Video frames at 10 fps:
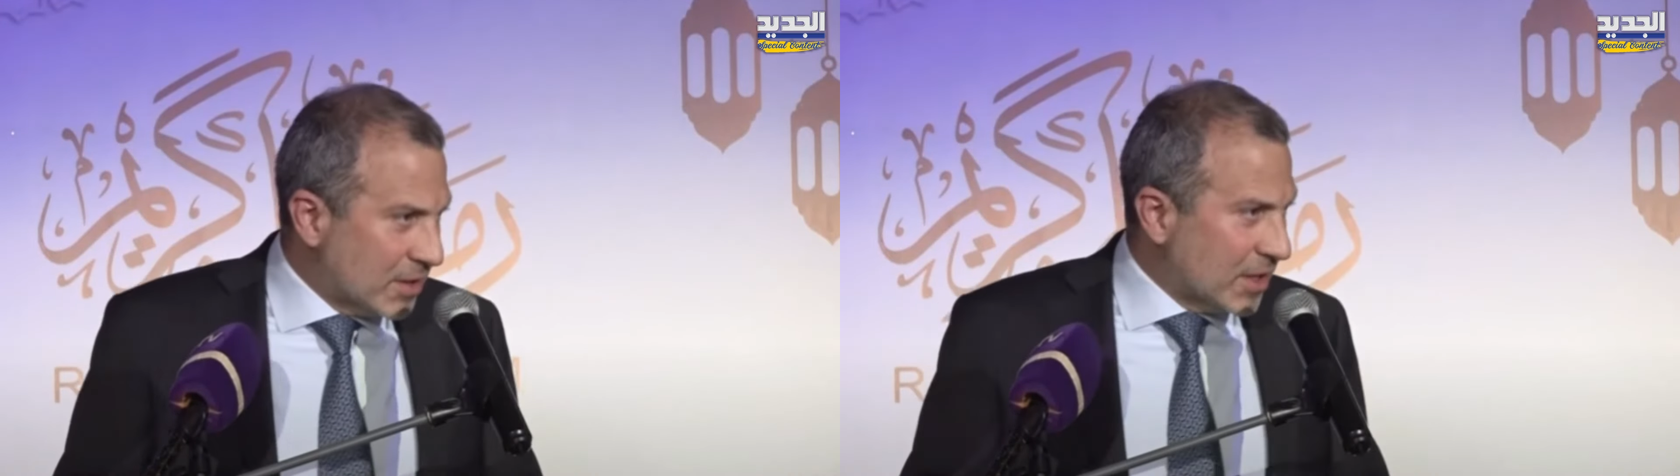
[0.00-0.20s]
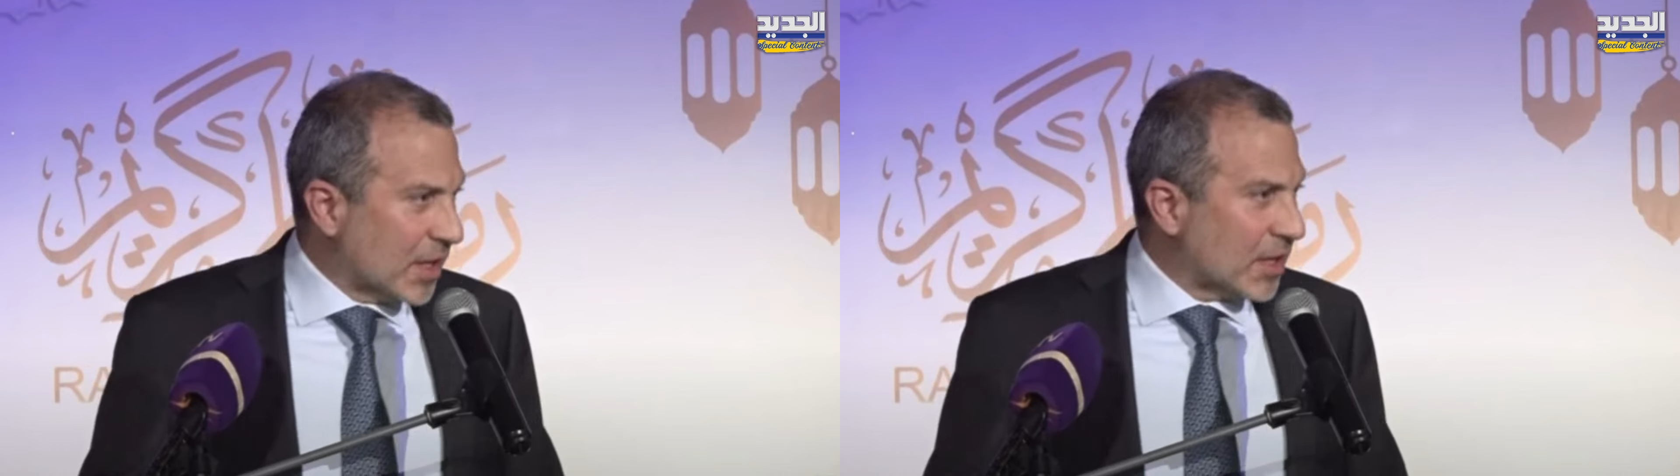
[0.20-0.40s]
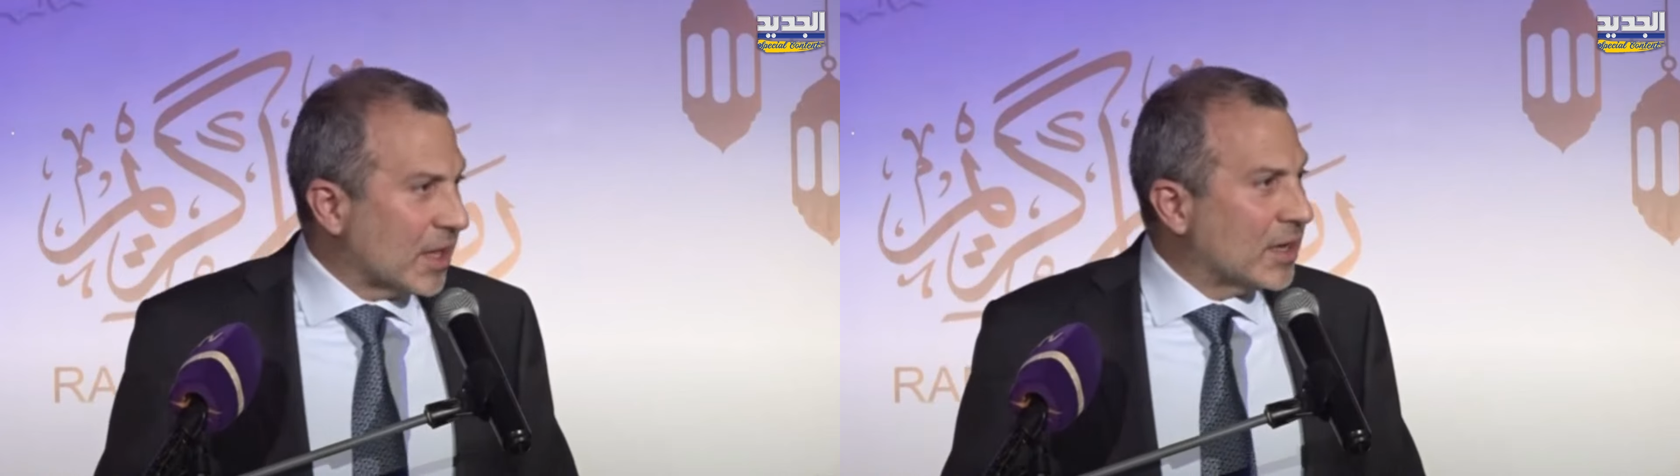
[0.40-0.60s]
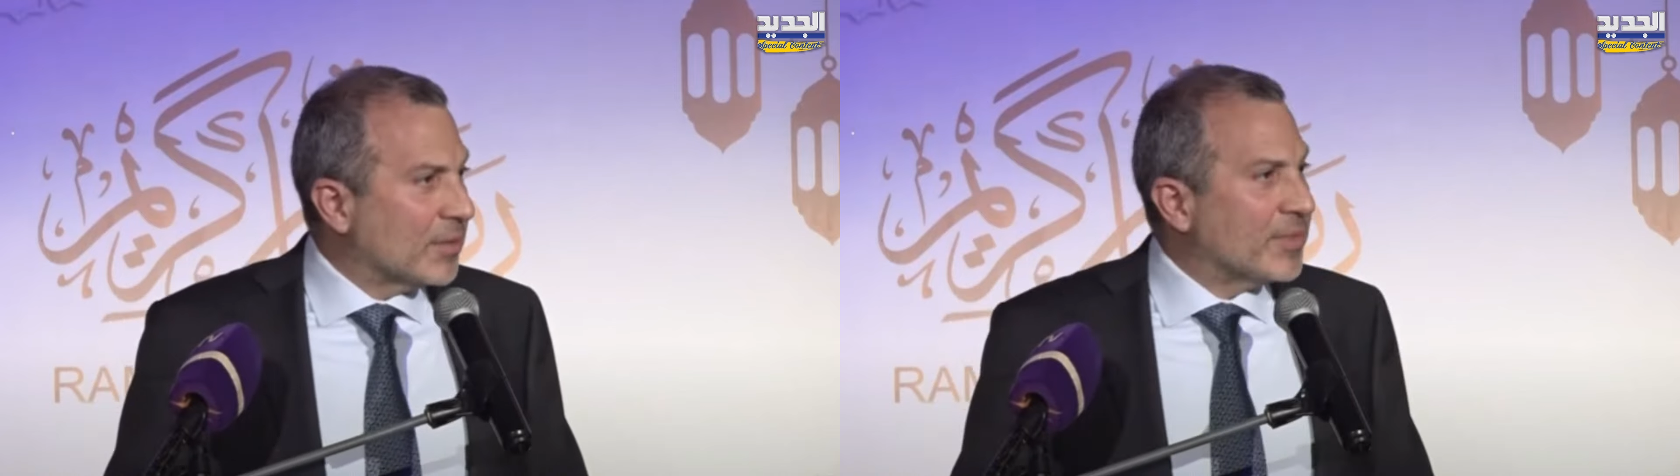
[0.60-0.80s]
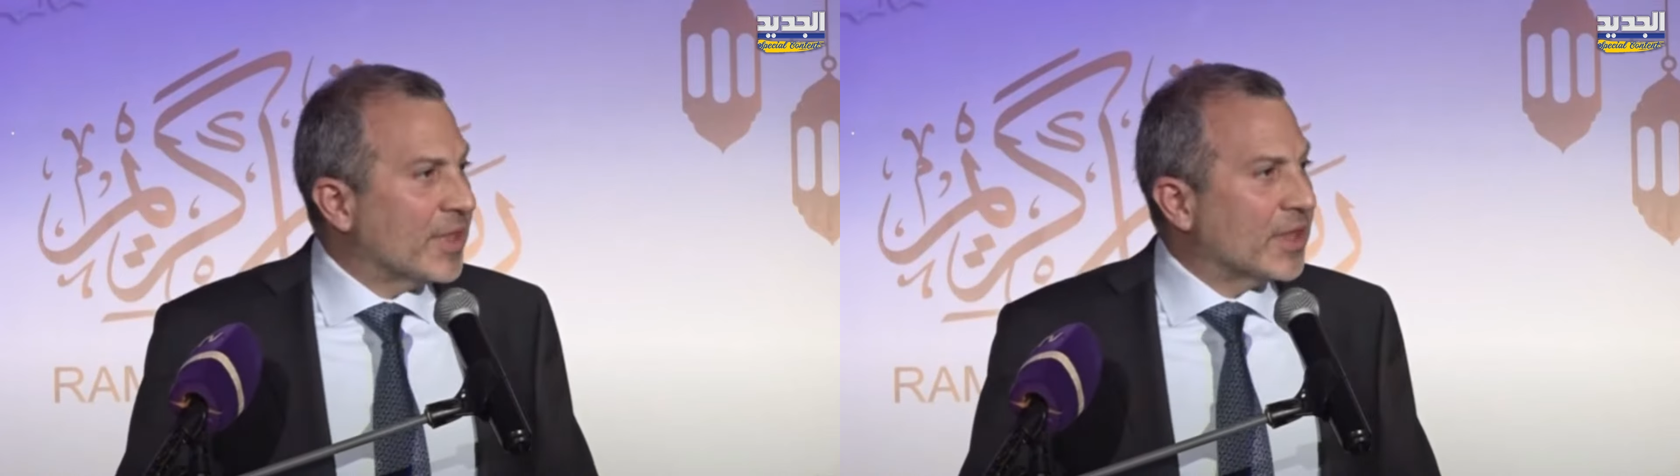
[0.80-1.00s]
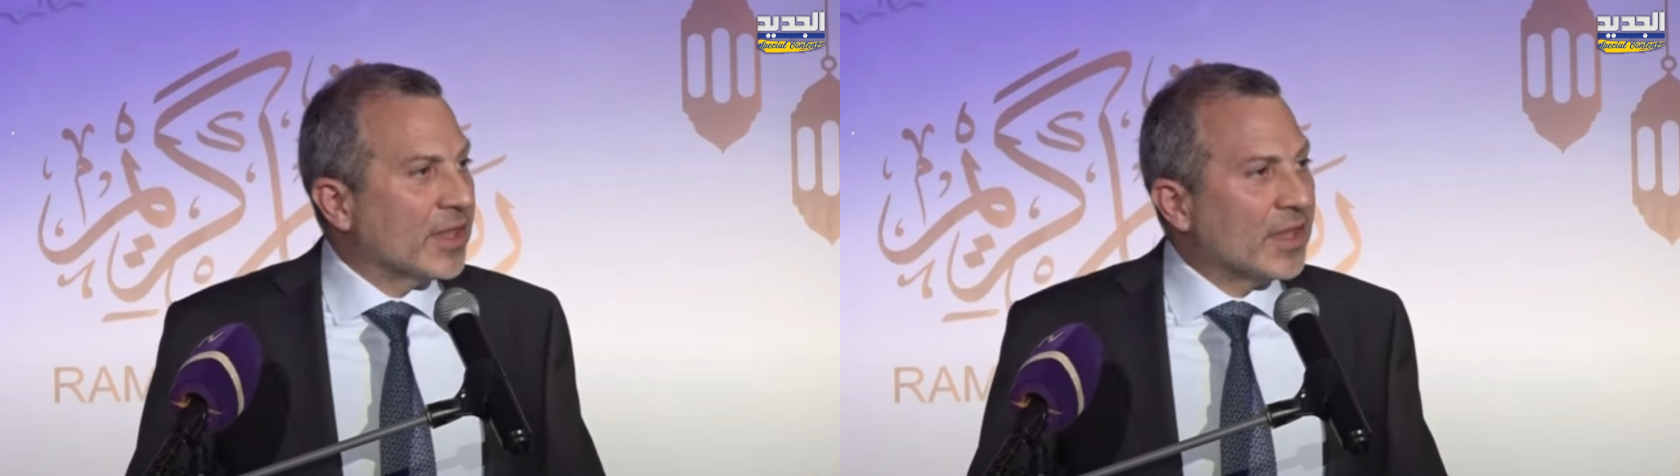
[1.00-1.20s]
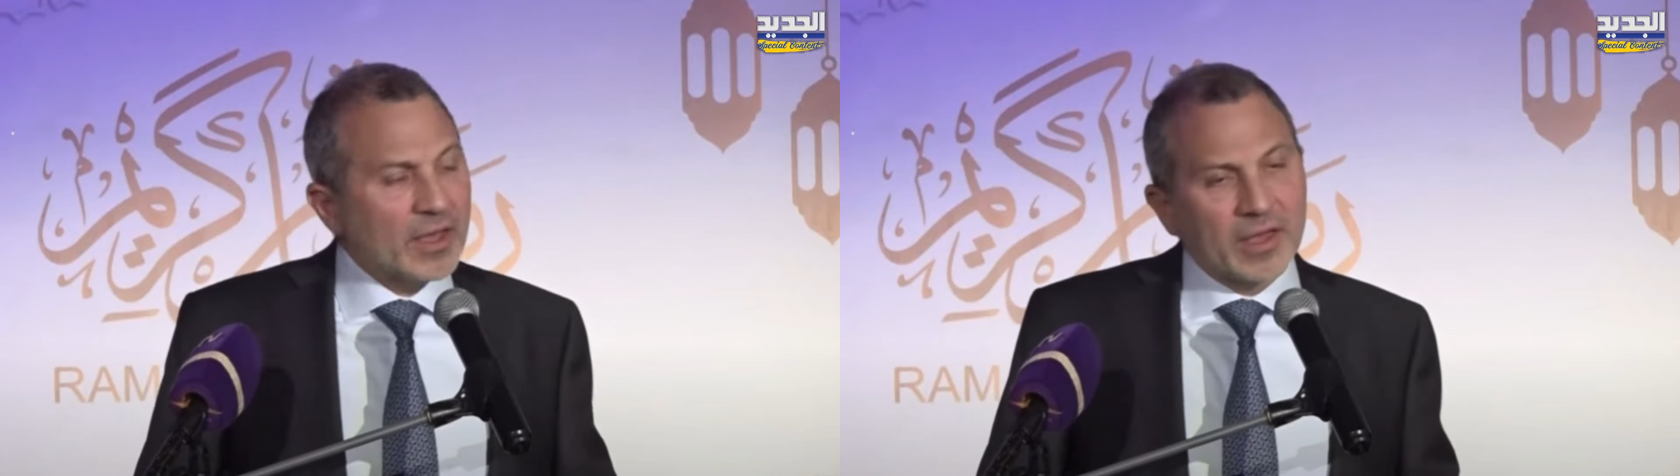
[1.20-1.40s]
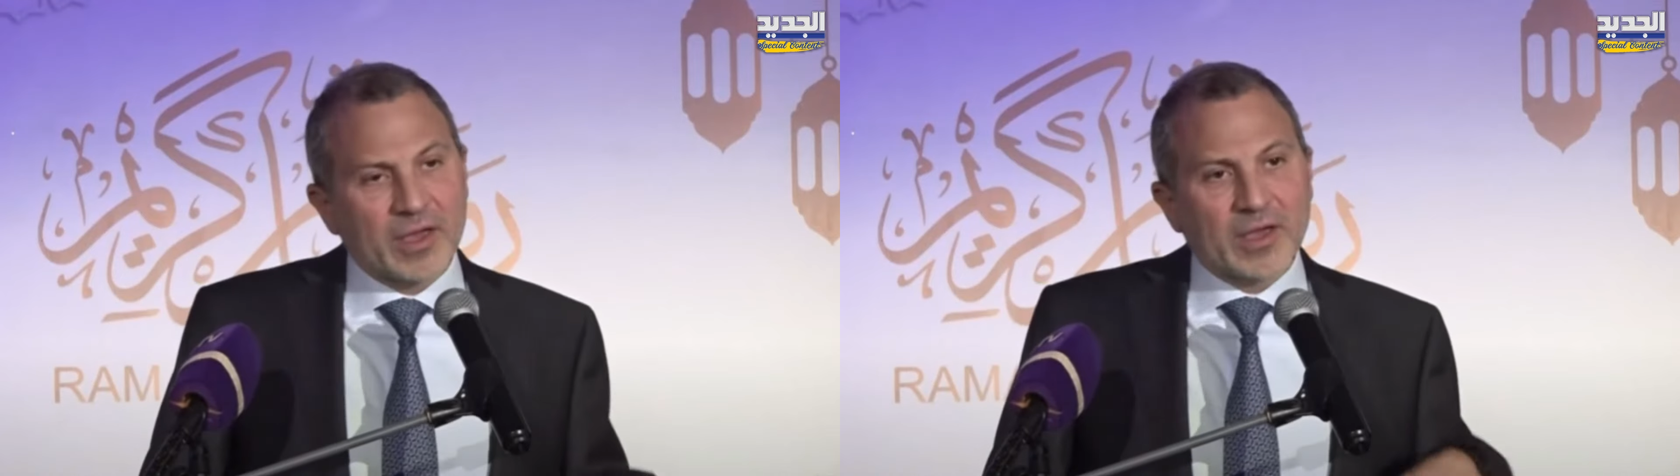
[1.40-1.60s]
تاريخنا
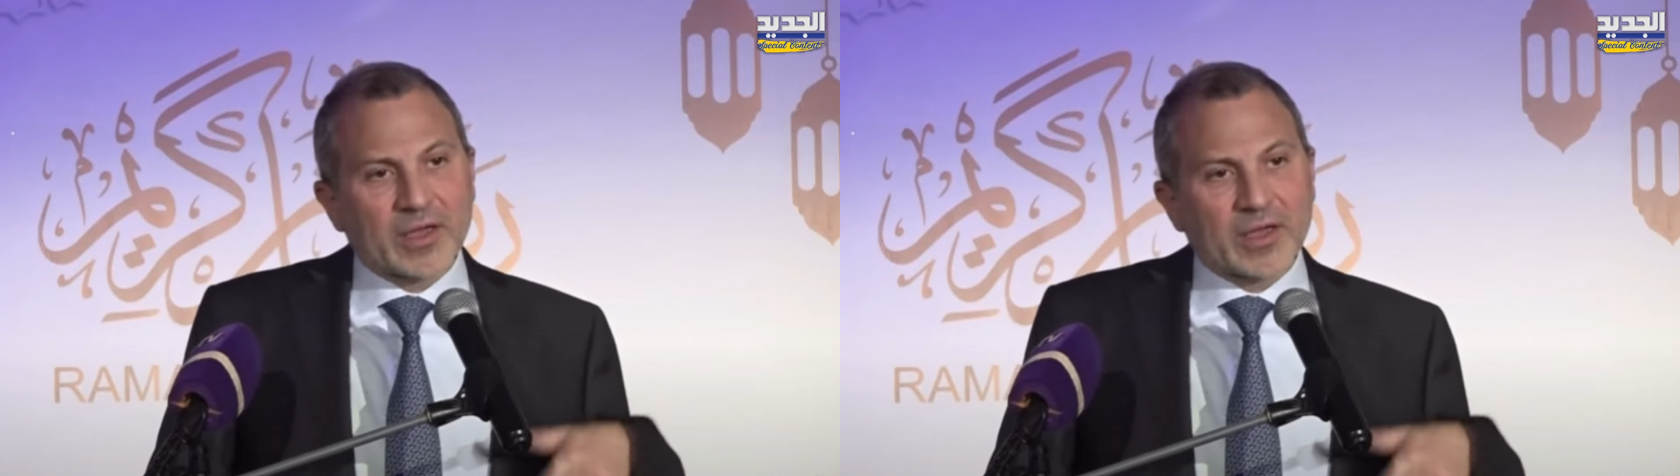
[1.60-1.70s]
اللبناني